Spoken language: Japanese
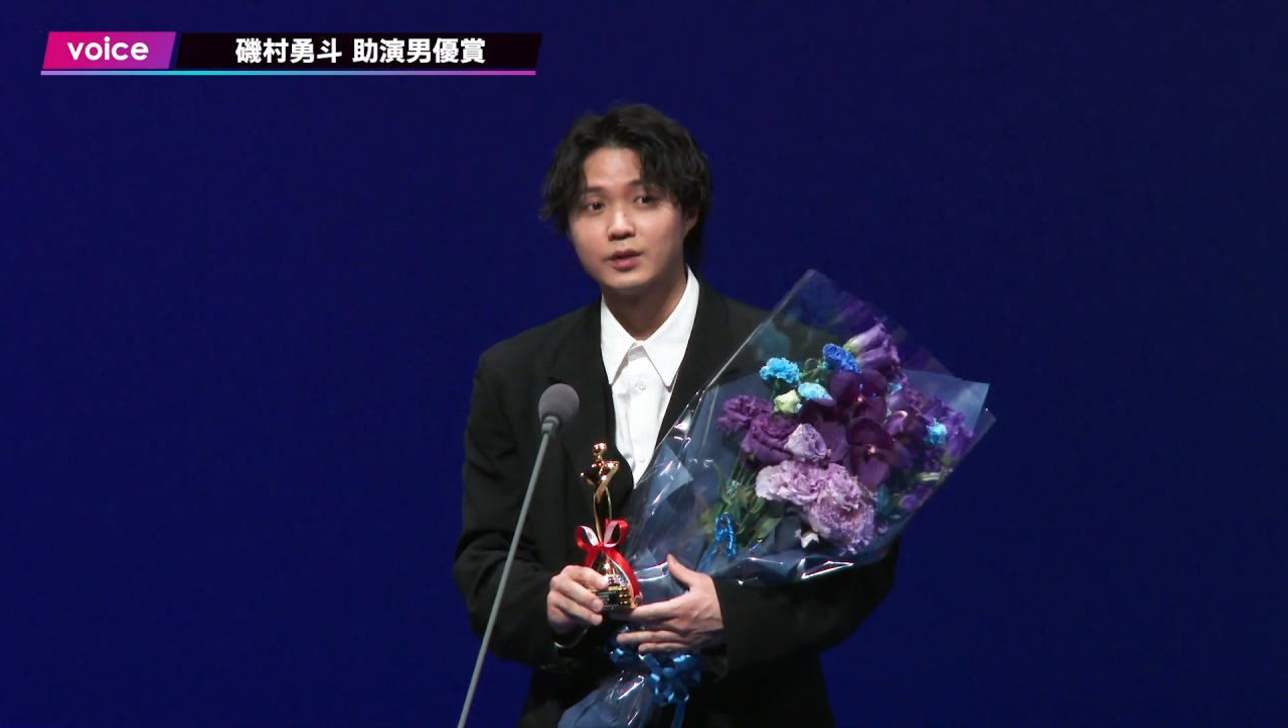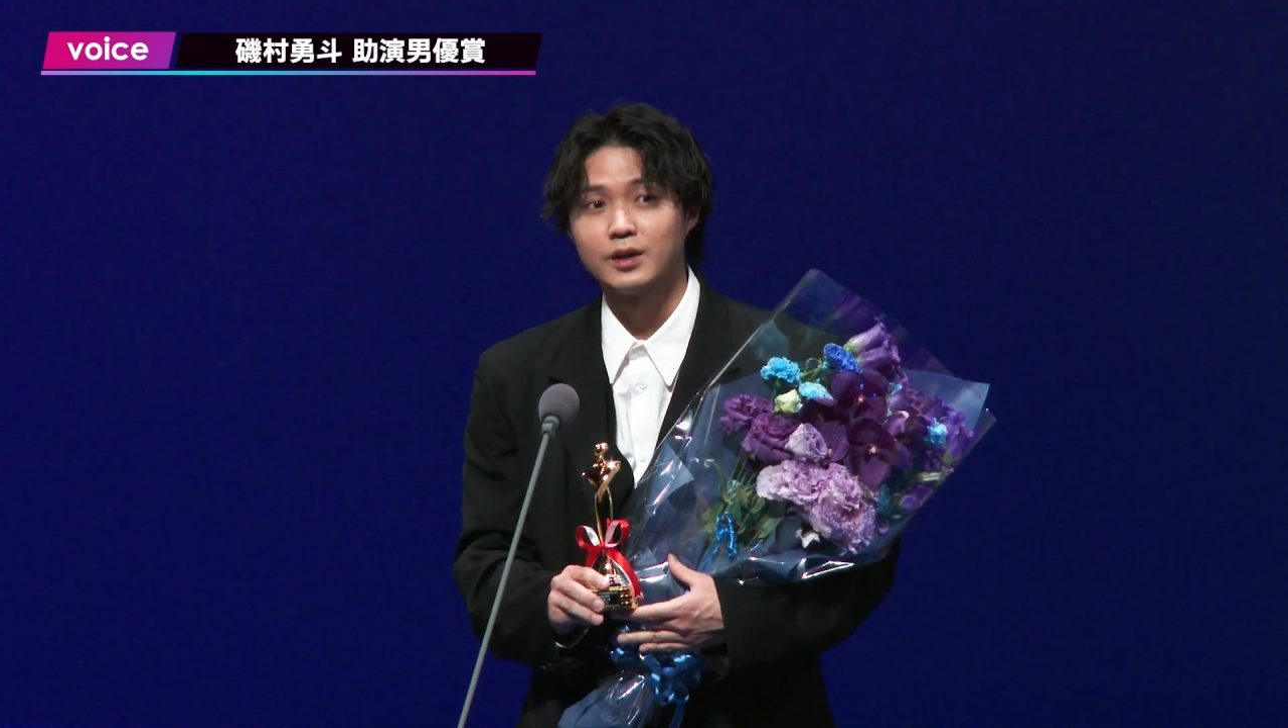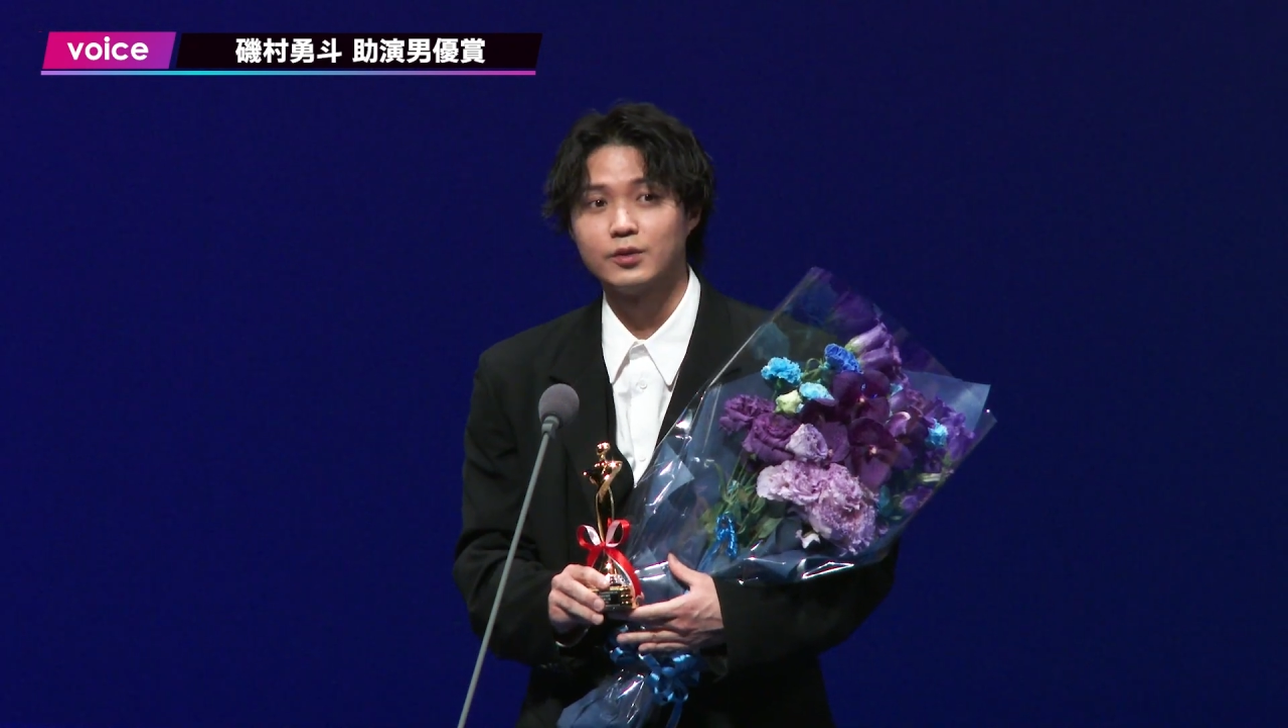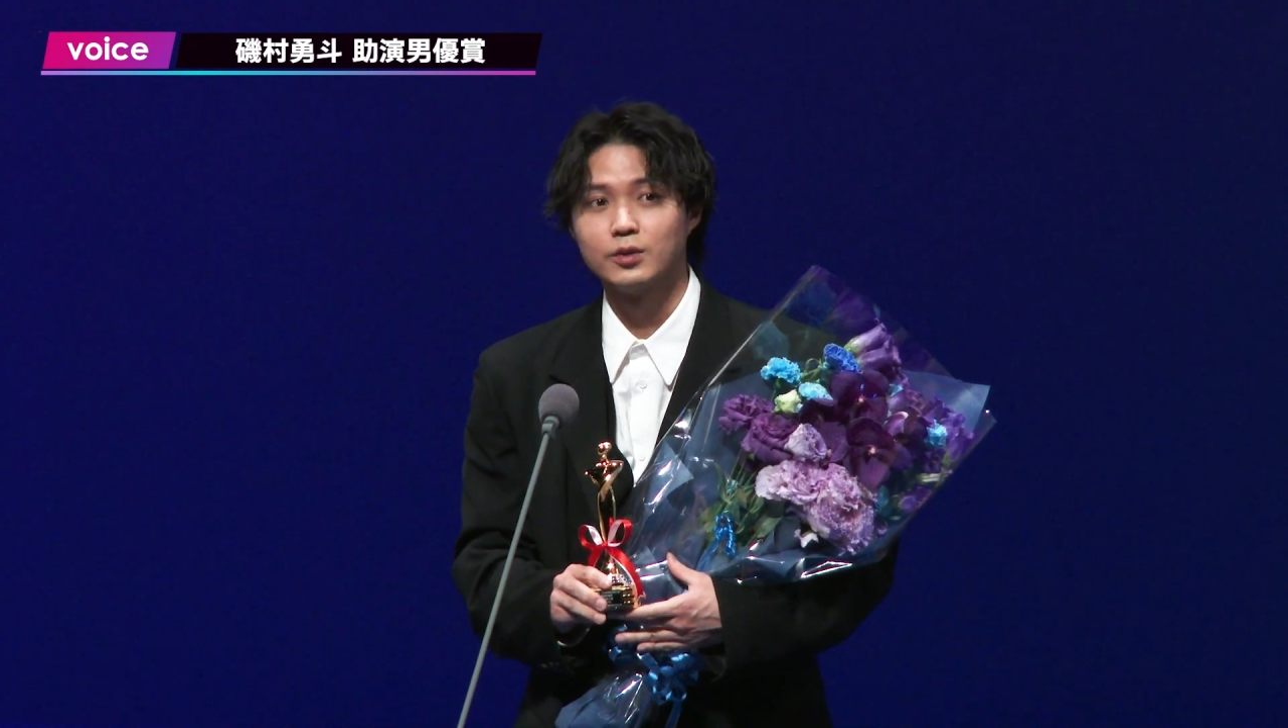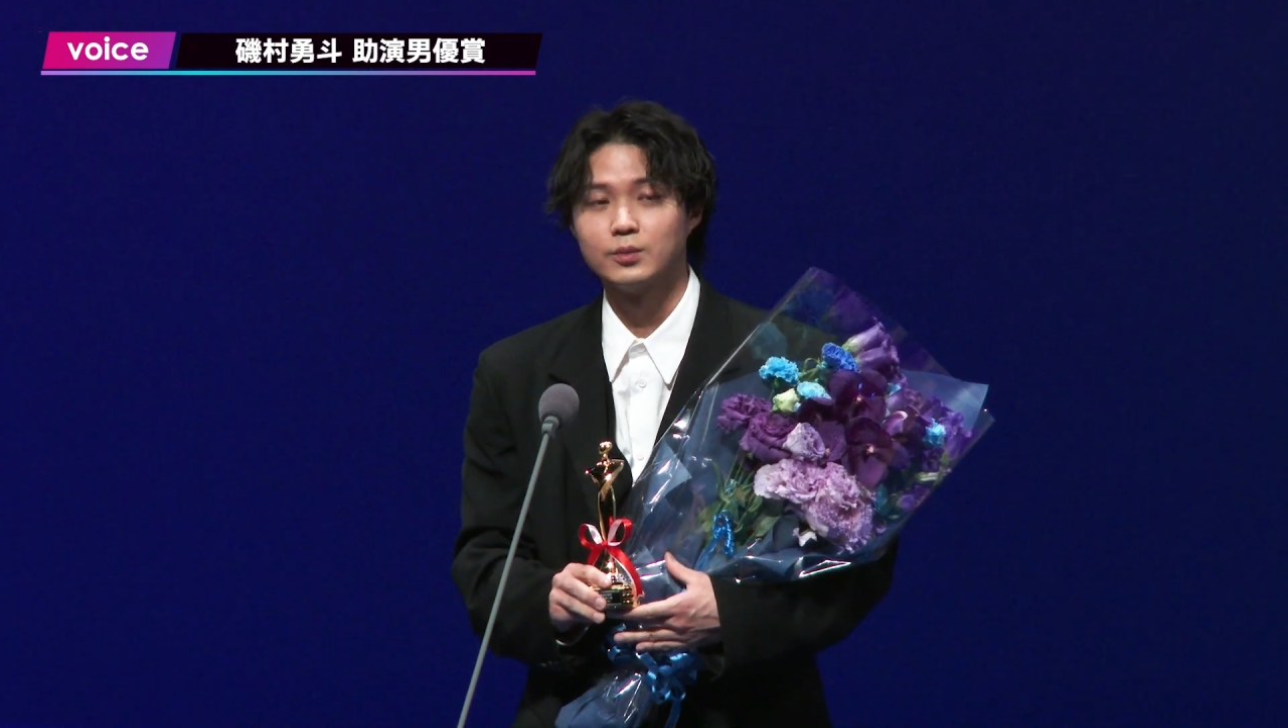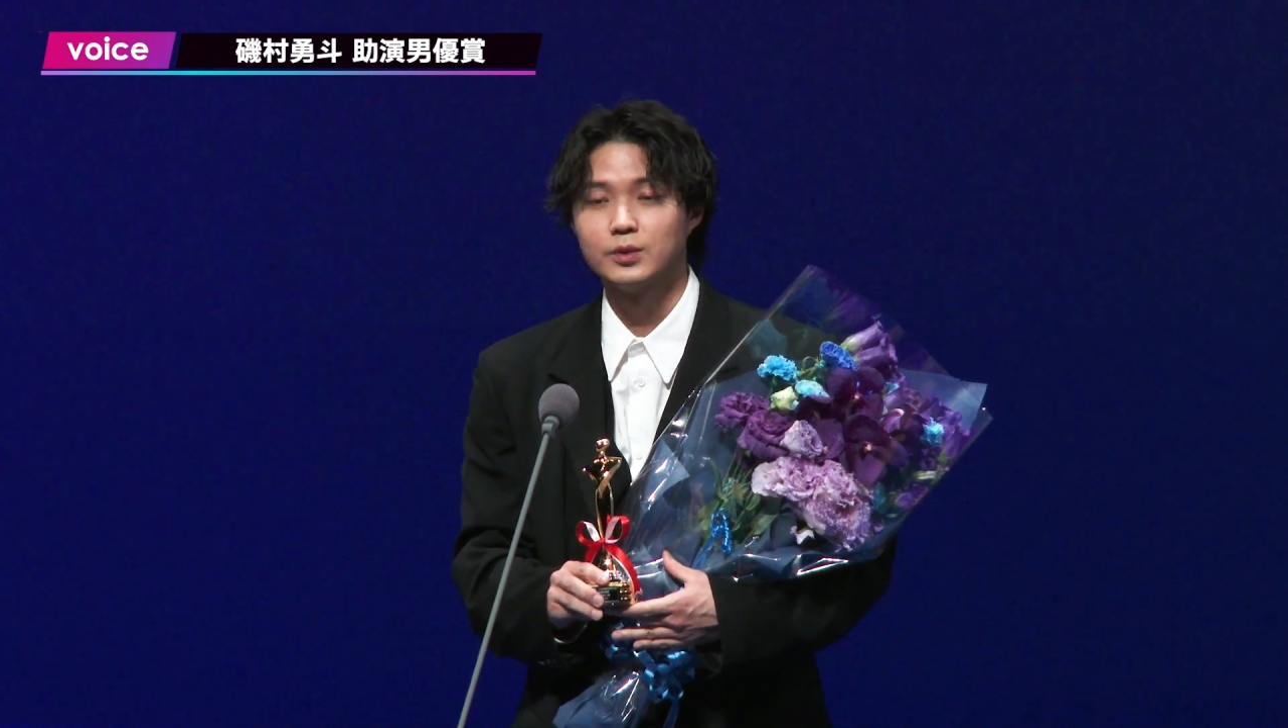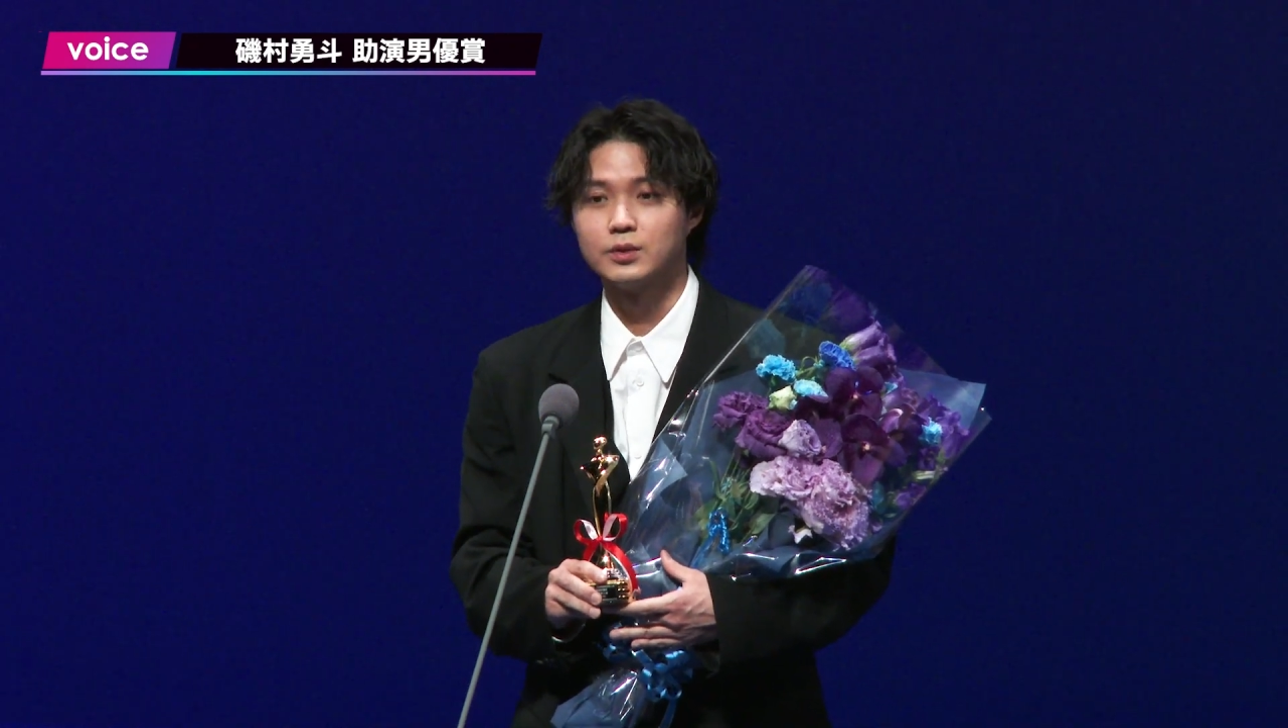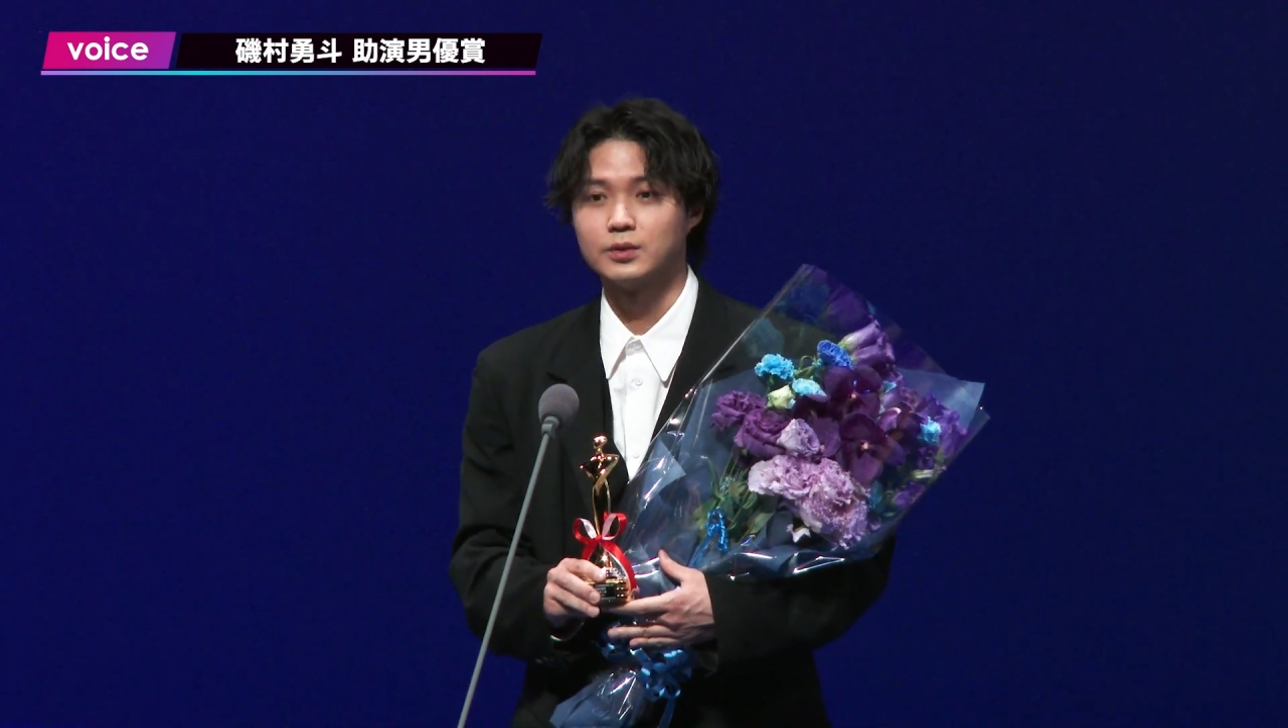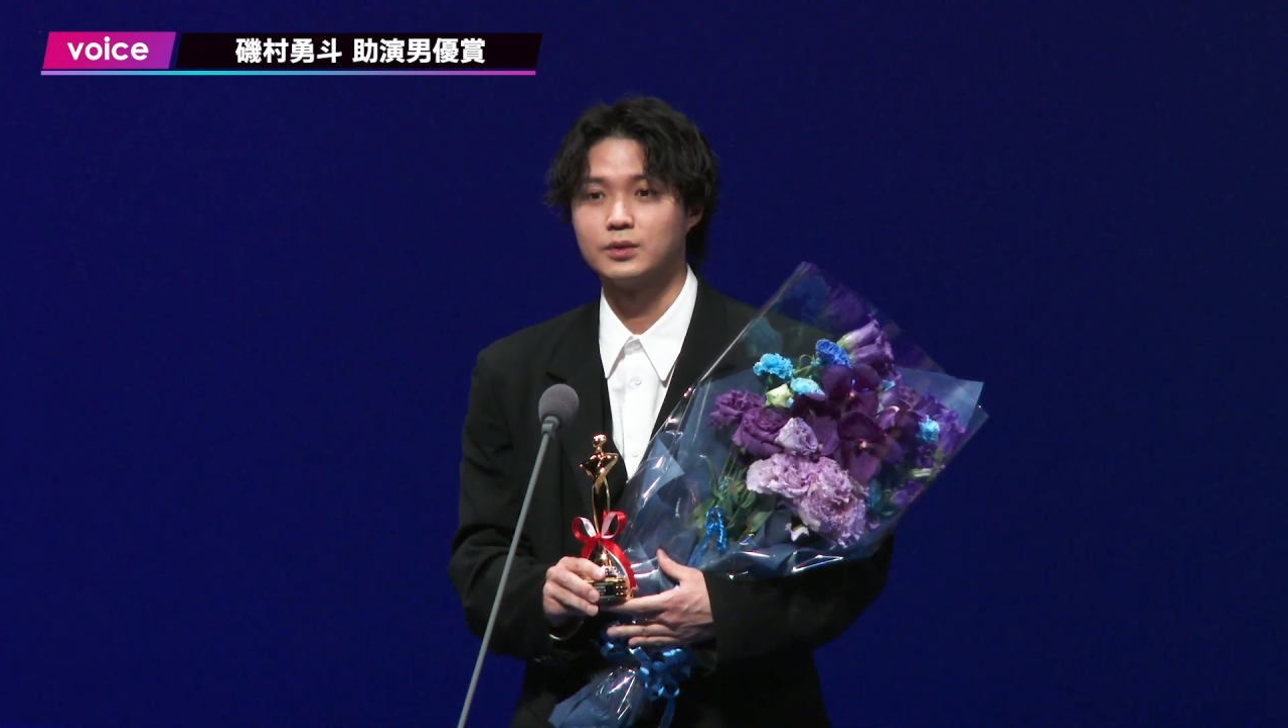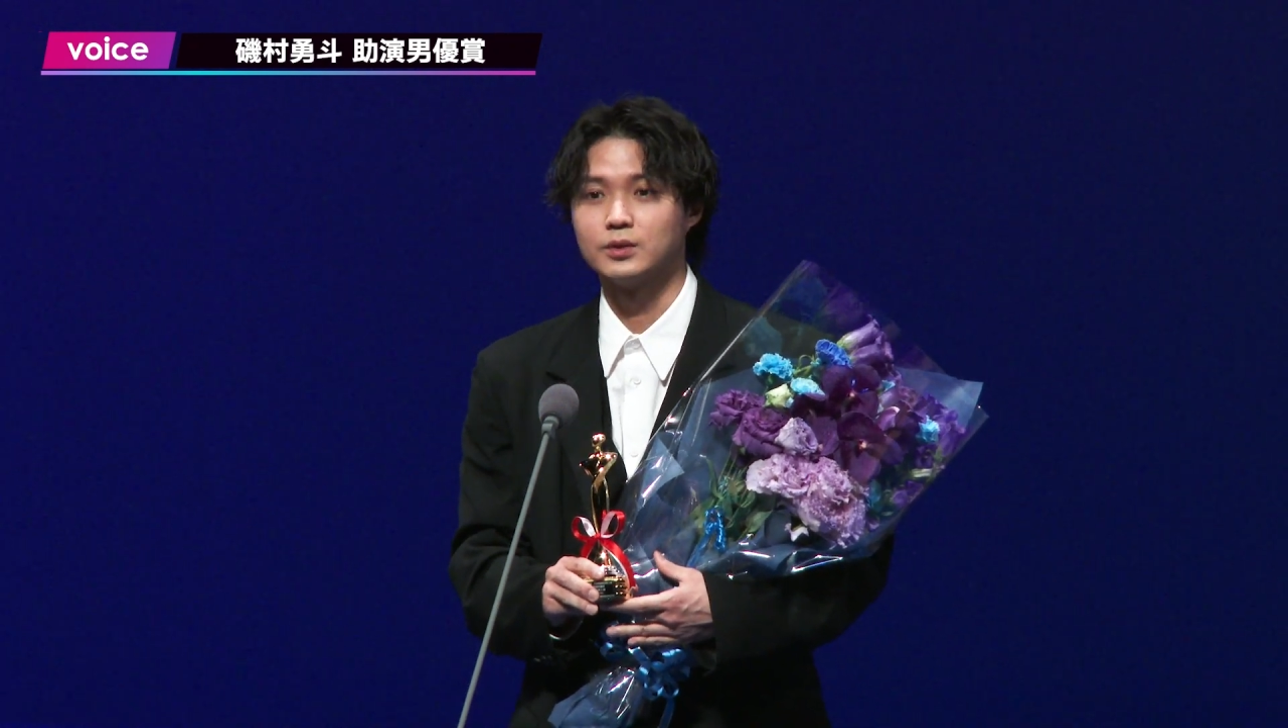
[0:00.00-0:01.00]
内容も